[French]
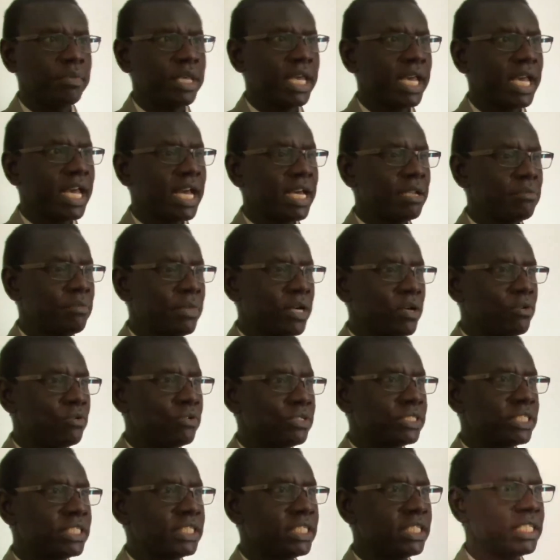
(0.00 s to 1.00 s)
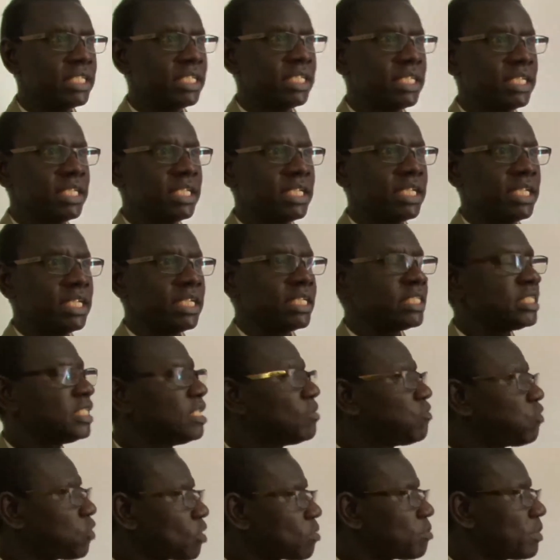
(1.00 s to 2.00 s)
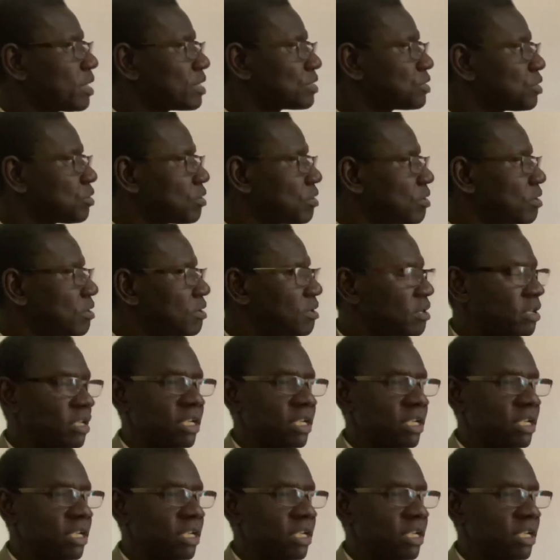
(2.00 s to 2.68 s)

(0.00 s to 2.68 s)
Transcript: mais également aussi de formation